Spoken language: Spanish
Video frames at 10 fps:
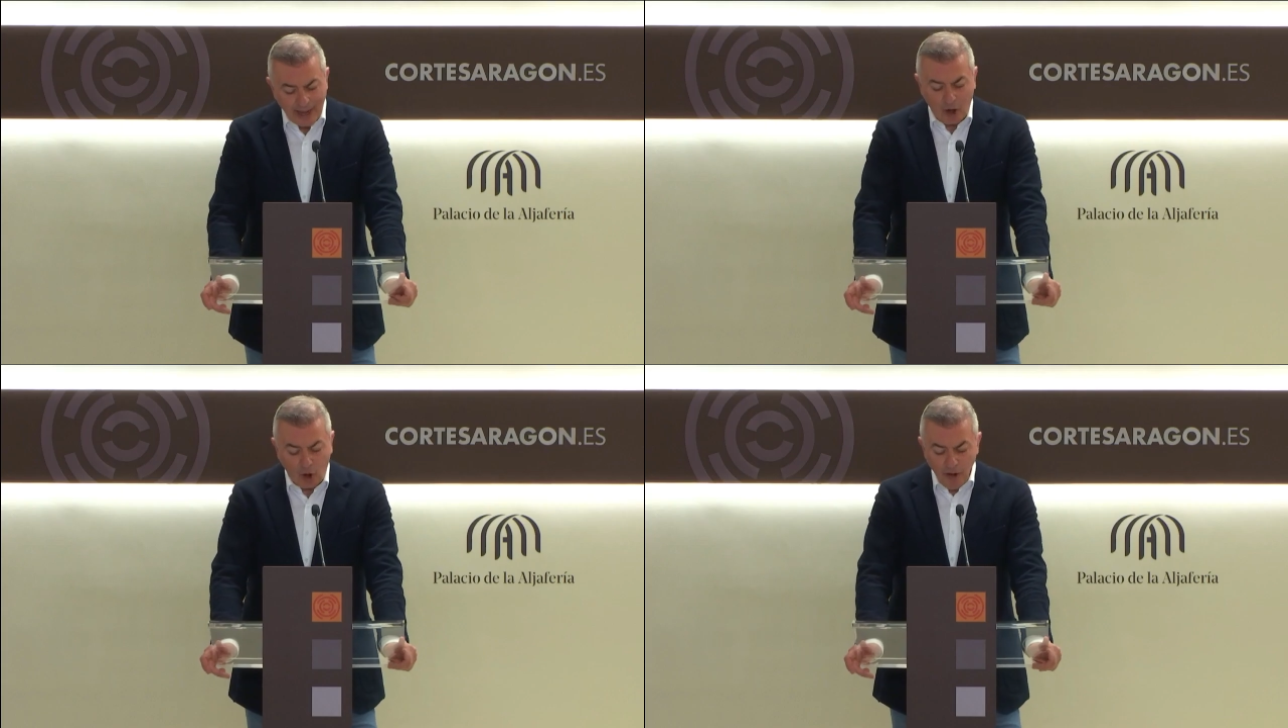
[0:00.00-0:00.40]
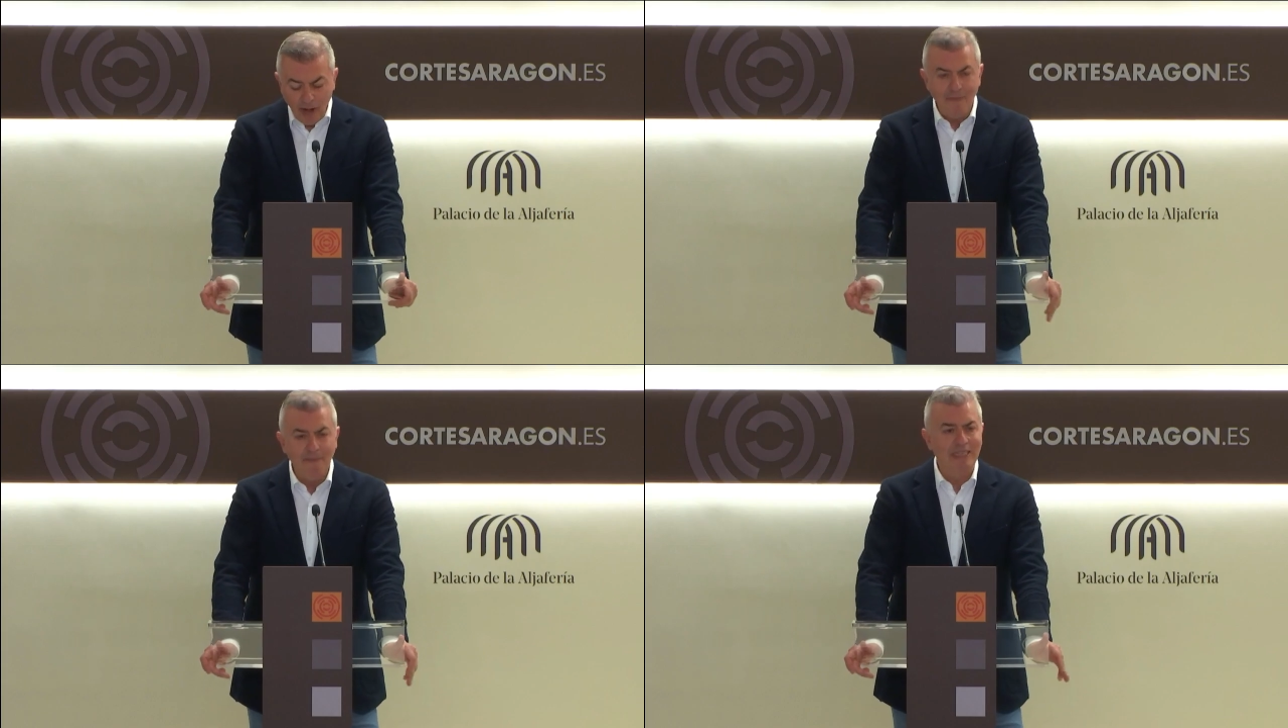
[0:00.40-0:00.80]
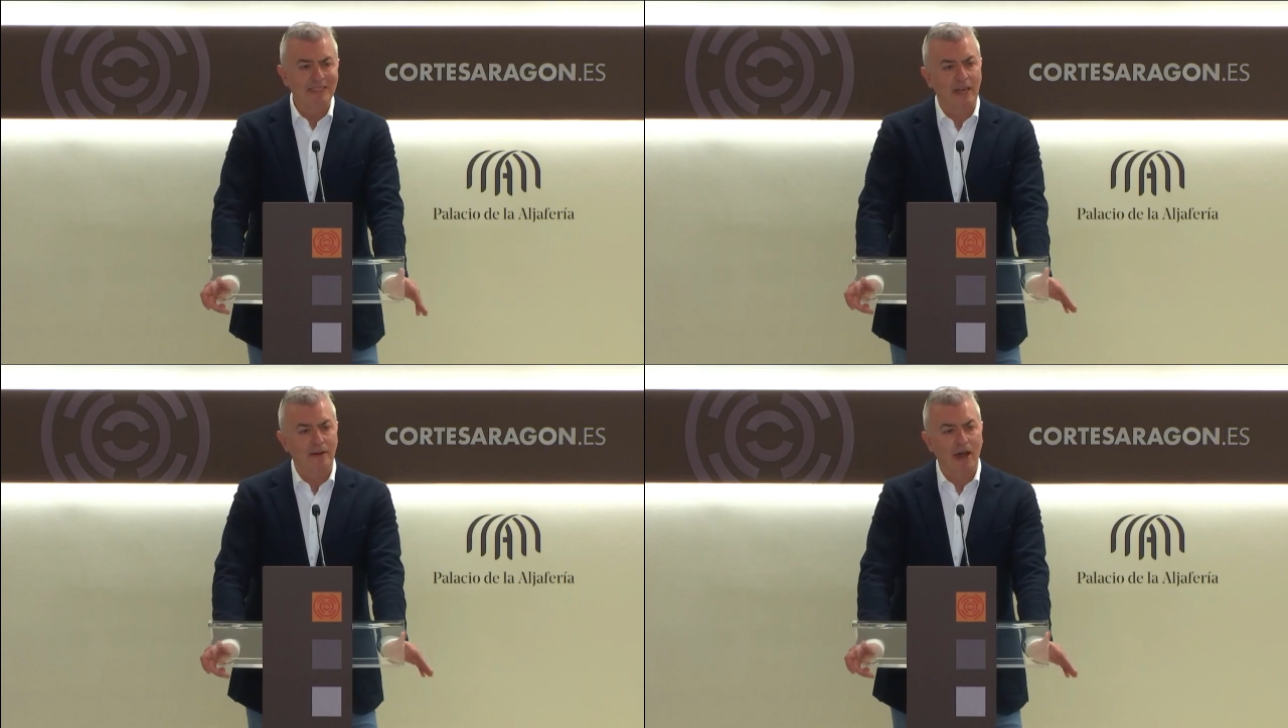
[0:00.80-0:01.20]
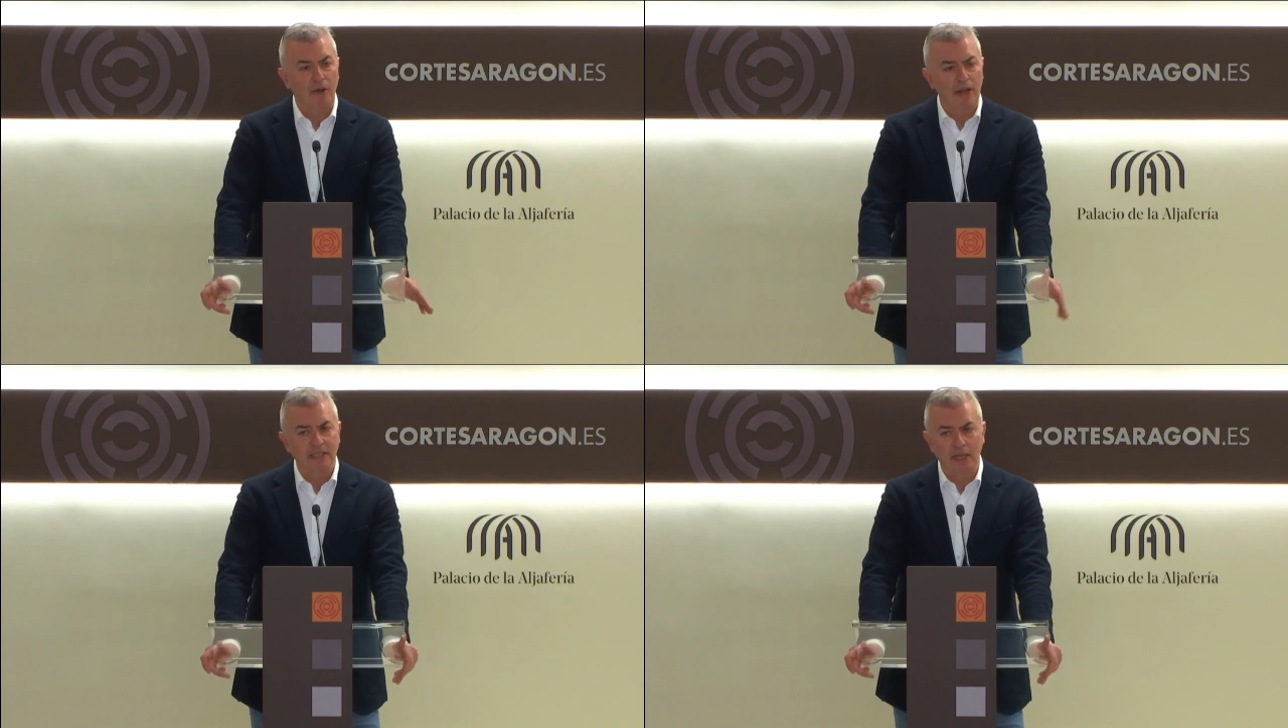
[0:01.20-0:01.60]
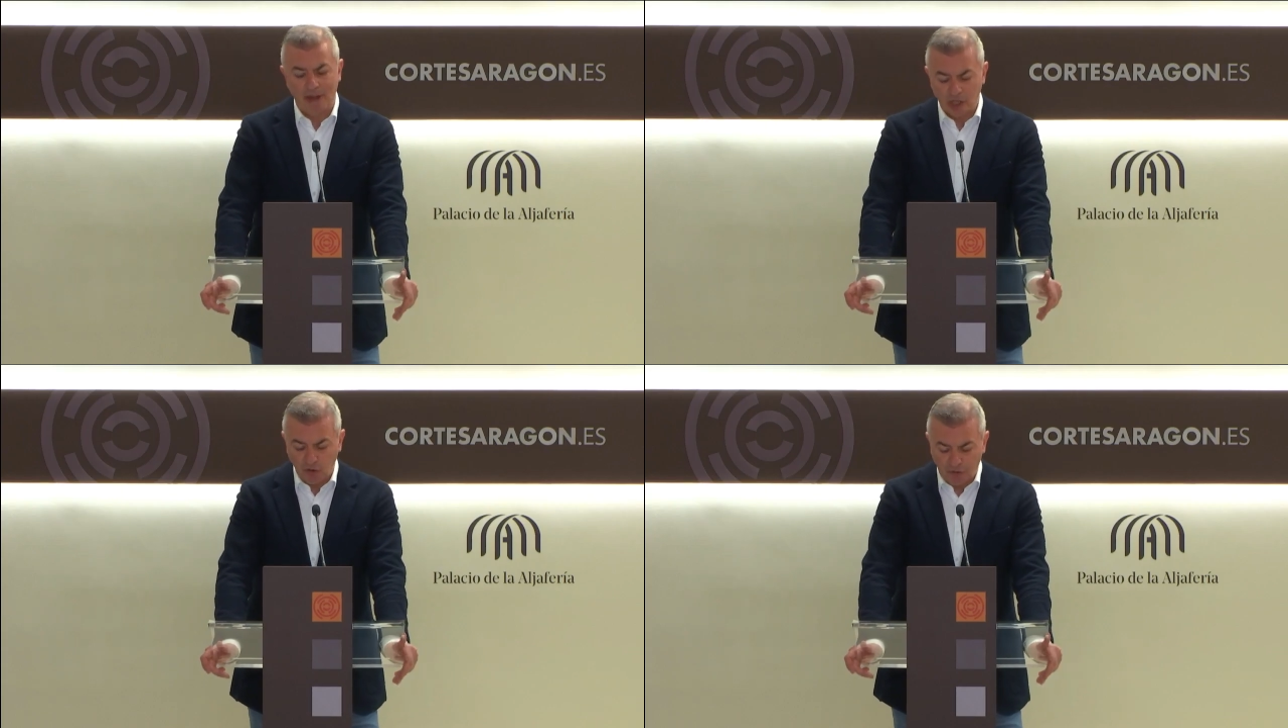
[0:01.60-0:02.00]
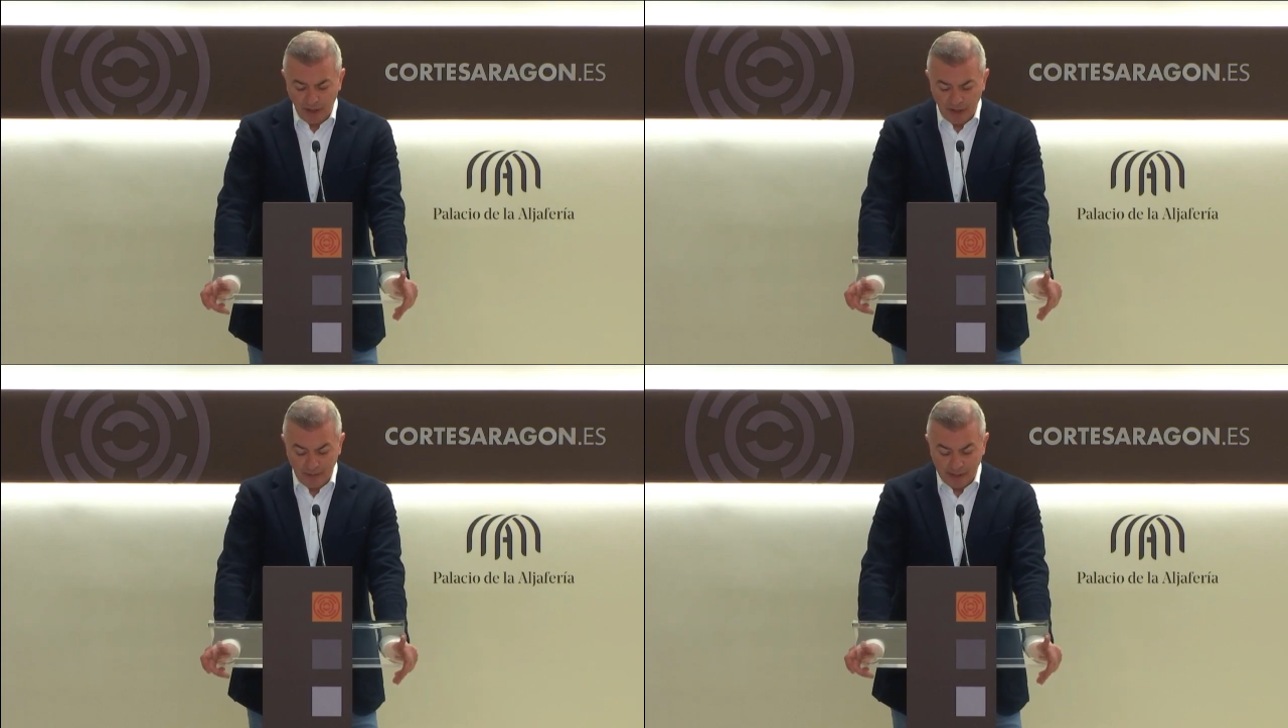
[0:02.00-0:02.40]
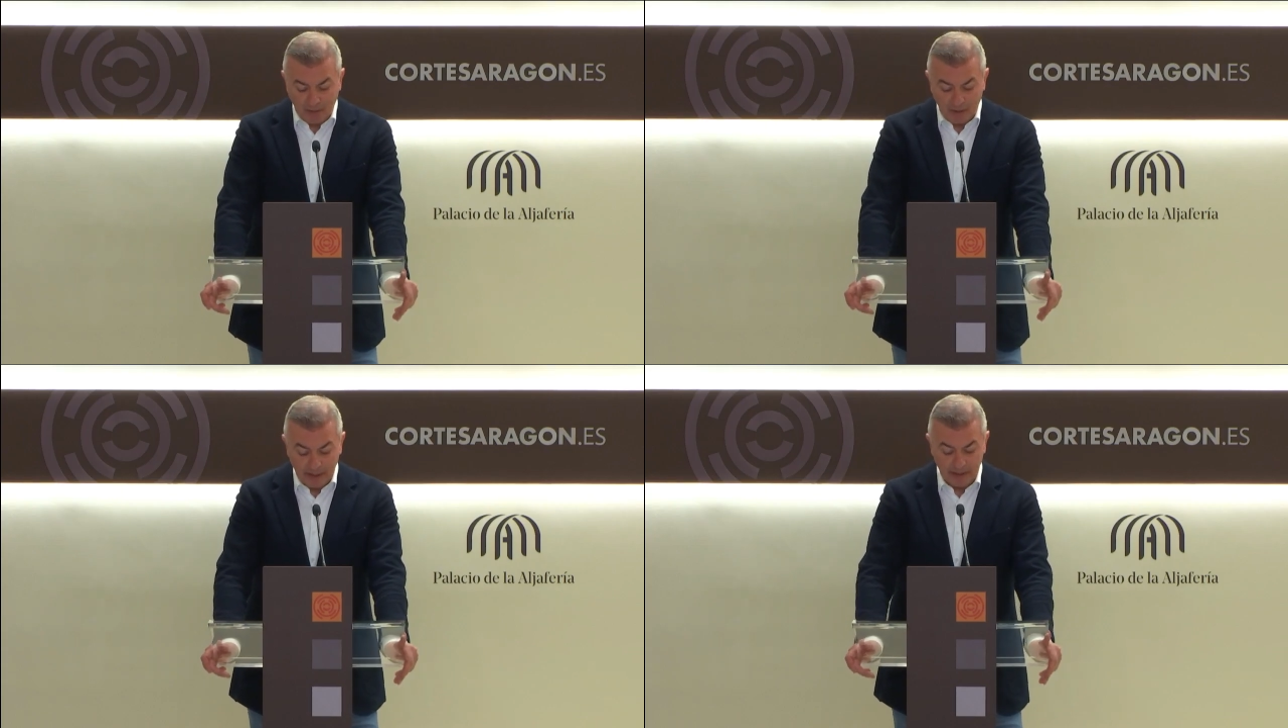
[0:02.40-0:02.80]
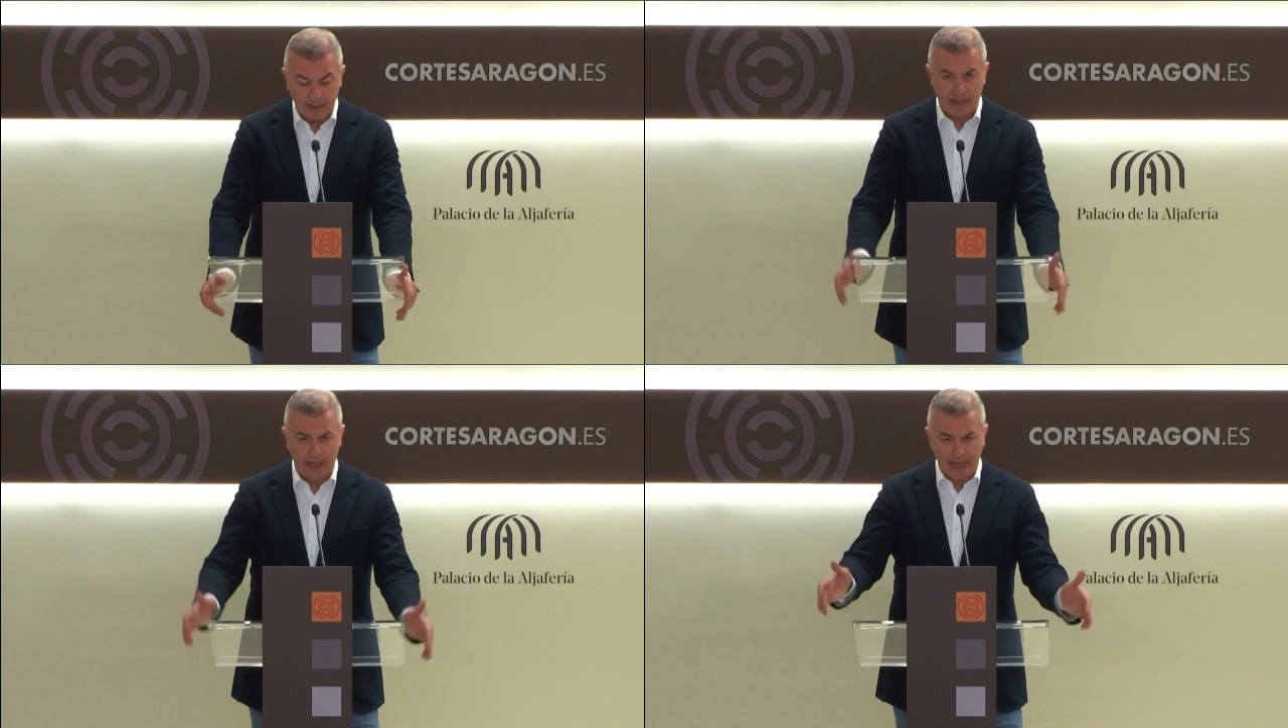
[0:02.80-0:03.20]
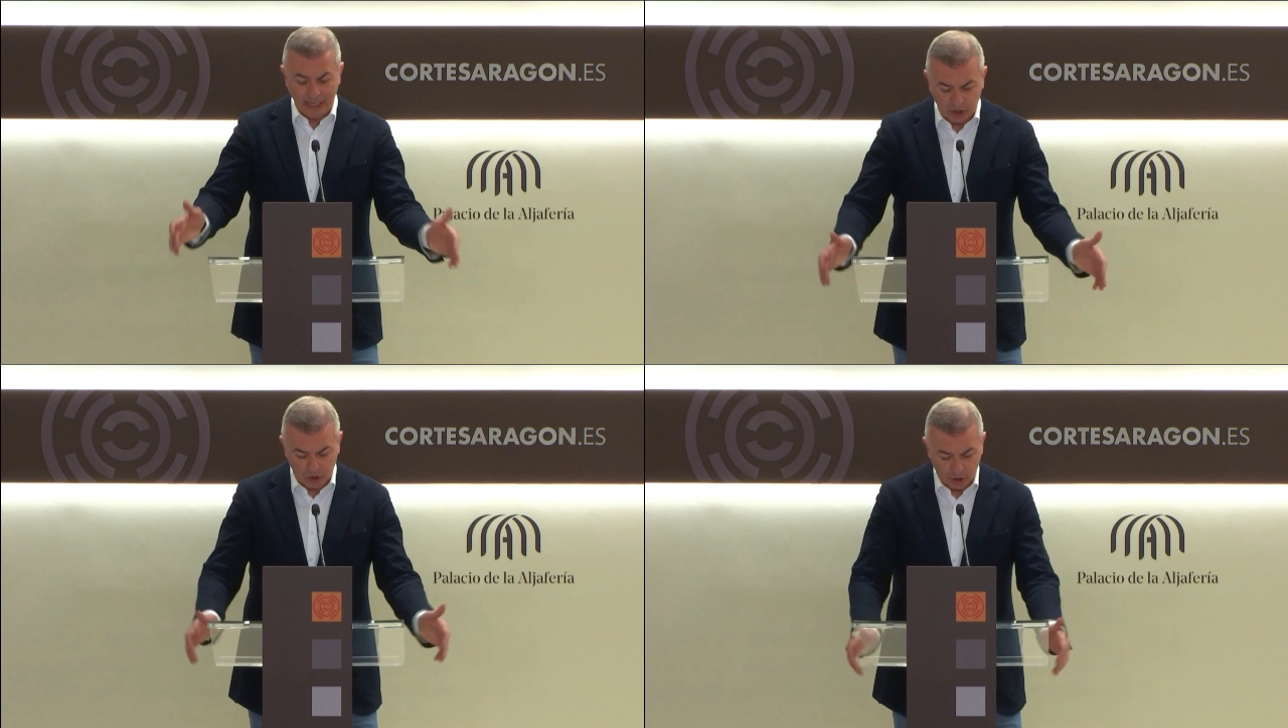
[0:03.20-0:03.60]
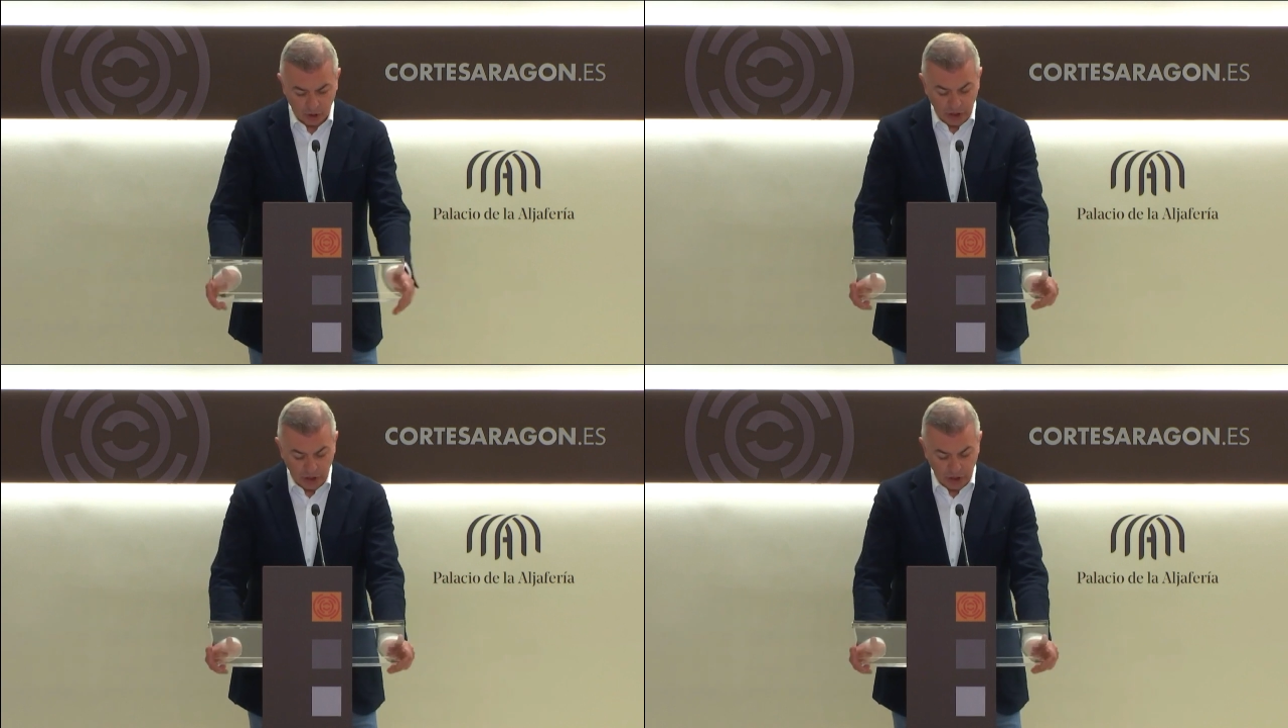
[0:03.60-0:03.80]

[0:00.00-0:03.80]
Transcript: Aragón hay miles de trabajadores que van a sufrir inevitablemente esto.